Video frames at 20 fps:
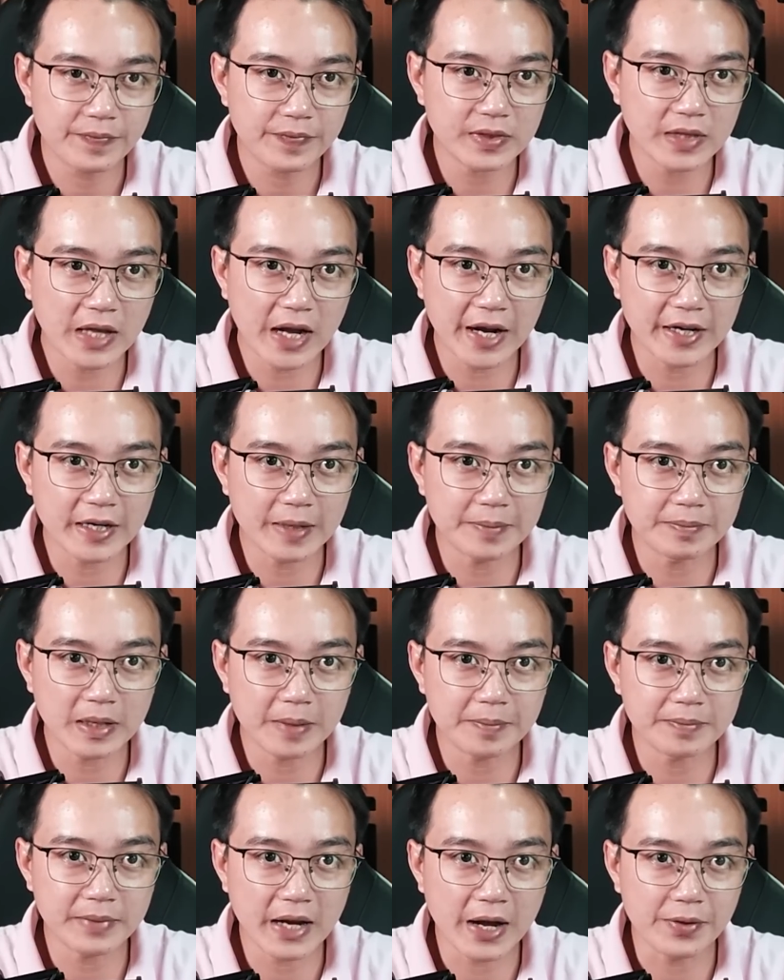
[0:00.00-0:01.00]
tay lăm
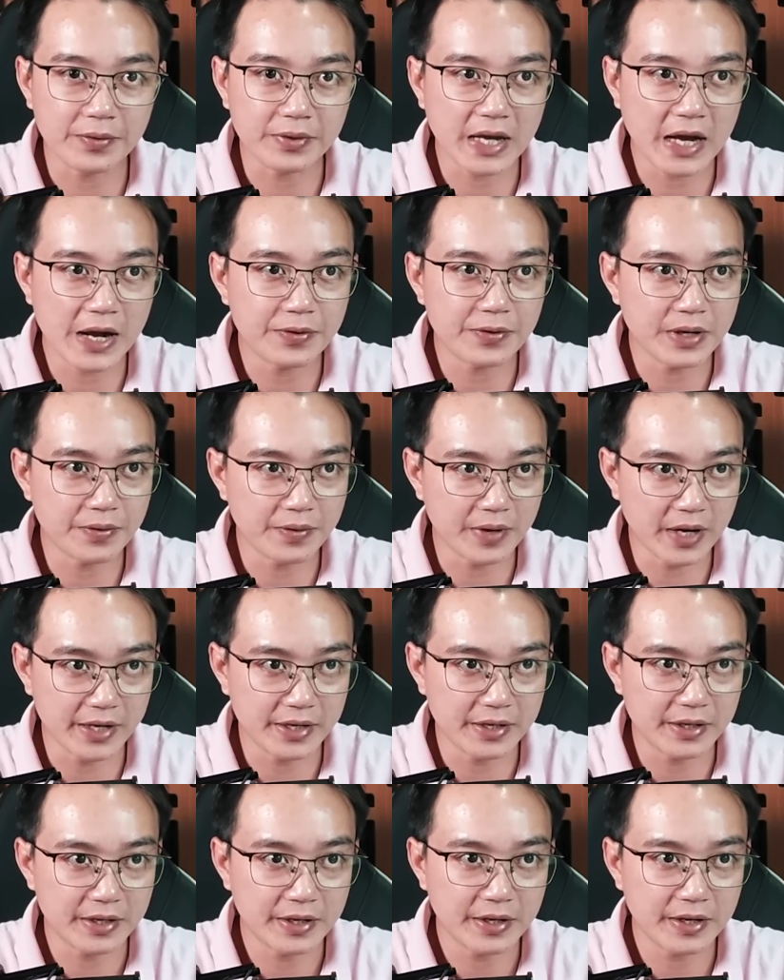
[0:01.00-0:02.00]
lăm nào dao nào
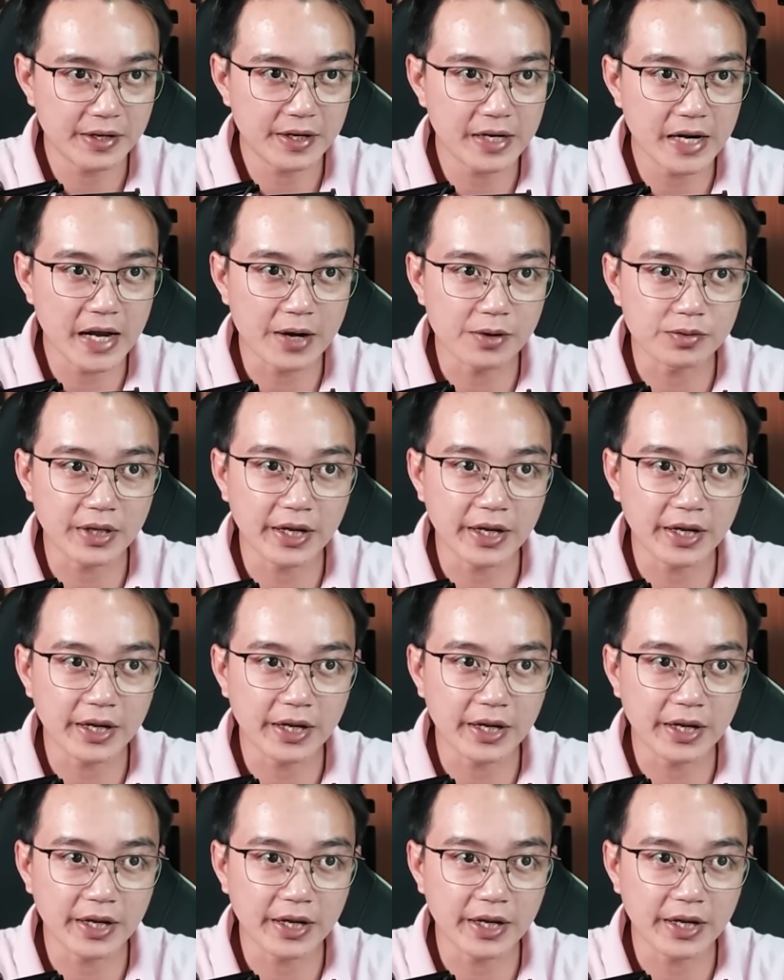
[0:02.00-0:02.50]
gậy, nào